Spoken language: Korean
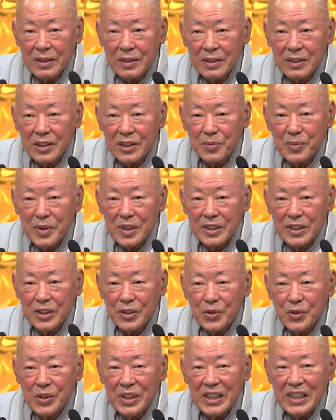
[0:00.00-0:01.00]

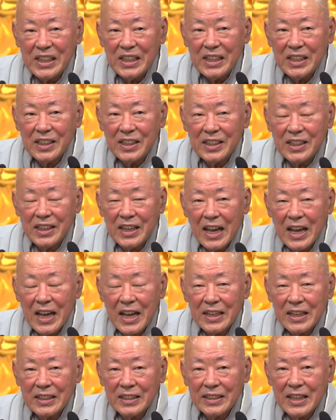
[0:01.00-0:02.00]
그러면서도 이들이
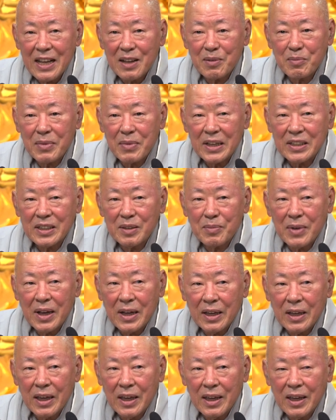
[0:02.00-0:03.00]
항상
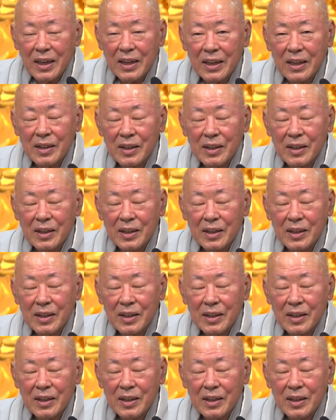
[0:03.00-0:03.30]
마지막에